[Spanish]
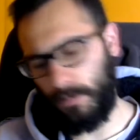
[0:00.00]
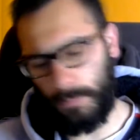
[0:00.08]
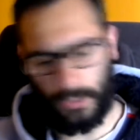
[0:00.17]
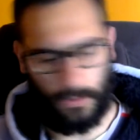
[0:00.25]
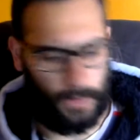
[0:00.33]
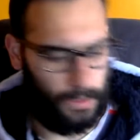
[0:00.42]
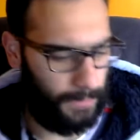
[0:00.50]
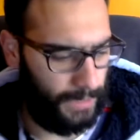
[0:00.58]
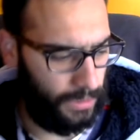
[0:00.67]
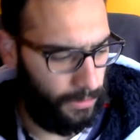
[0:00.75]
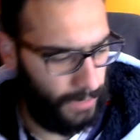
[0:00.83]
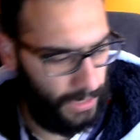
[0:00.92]
pero bueno, para
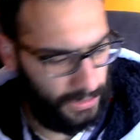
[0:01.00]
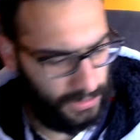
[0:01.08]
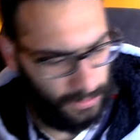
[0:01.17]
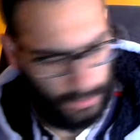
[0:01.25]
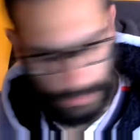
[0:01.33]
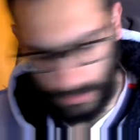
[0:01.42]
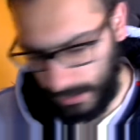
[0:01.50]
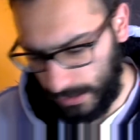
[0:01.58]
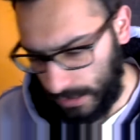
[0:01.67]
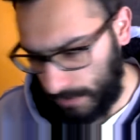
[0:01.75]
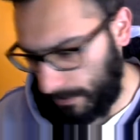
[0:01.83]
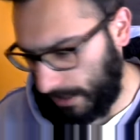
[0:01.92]
que lo veáis, chavales.
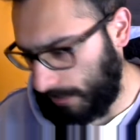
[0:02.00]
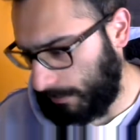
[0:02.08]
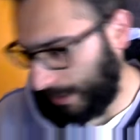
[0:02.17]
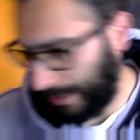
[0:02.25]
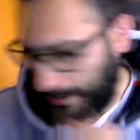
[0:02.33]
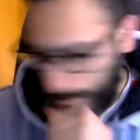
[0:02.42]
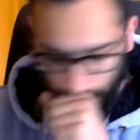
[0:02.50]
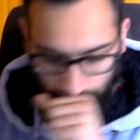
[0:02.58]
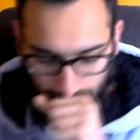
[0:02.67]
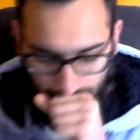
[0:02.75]
¿Vale? Para que después